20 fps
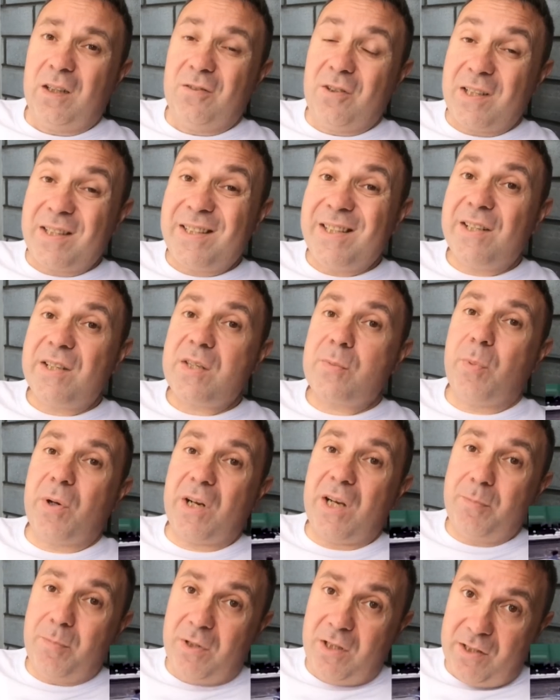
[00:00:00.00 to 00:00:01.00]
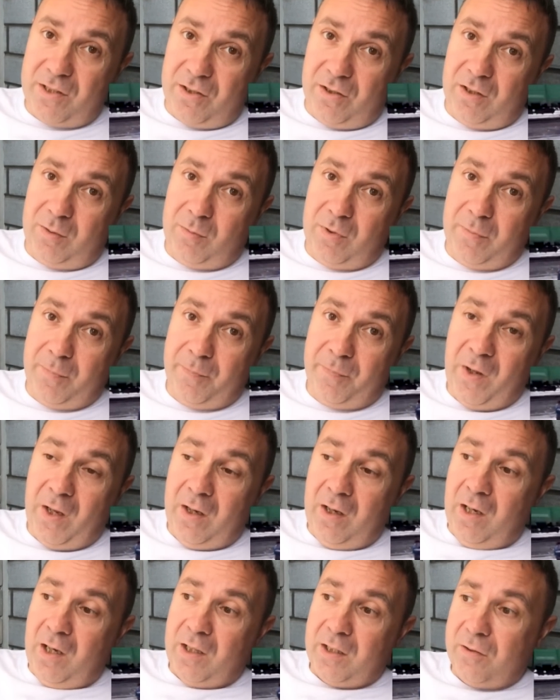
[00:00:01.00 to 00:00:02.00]
Квартиры с прописанными.
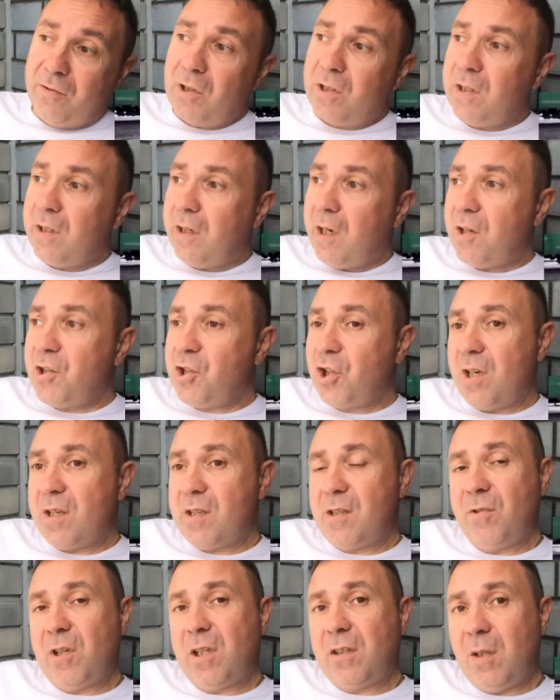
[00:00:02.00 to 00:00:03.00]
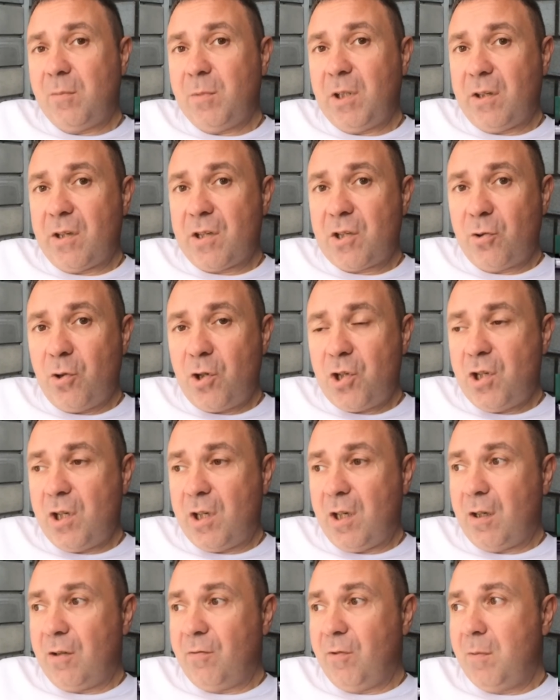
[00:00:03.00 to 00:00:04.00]
Наверняка часто в рекламных
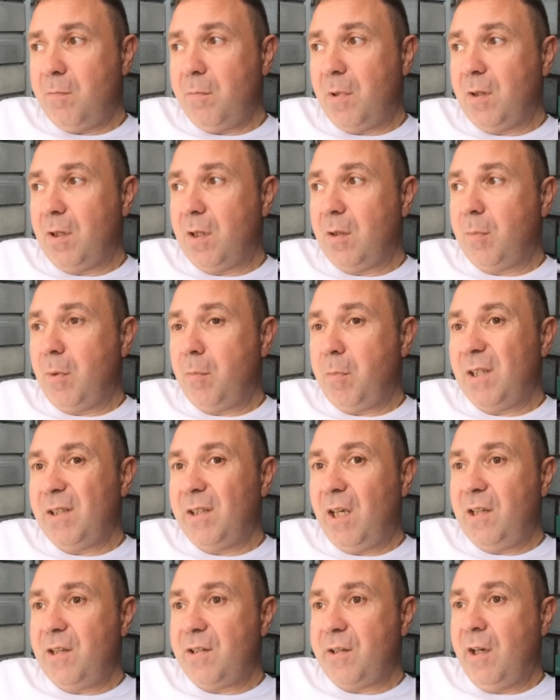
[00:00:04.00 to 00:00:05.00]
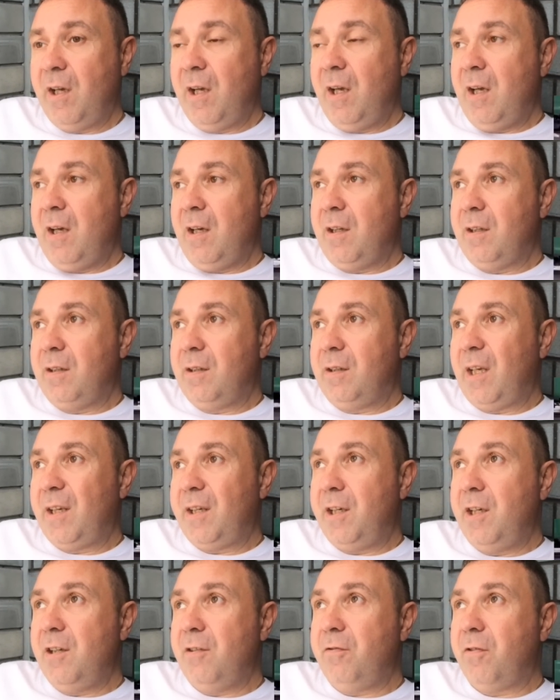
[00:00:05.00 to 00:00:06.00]
источниках вам э, попадались
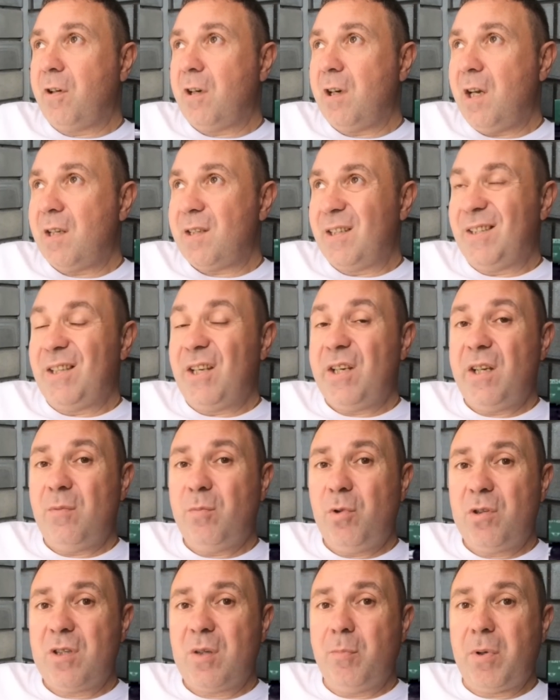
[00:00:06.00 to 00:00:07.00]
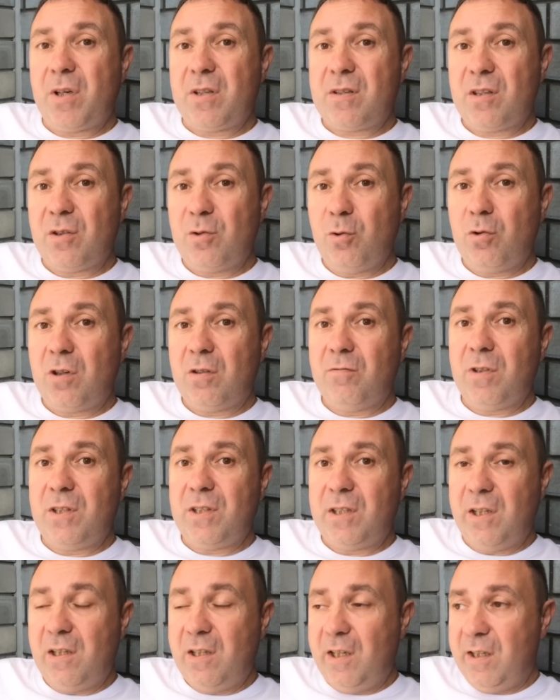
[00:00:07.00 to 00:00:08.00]
такие фразы «требуется процедура
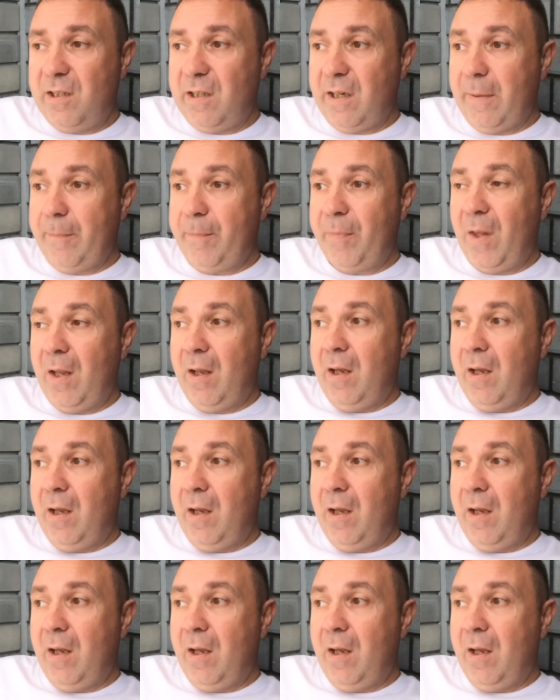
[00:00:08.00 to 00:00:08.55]
выселения».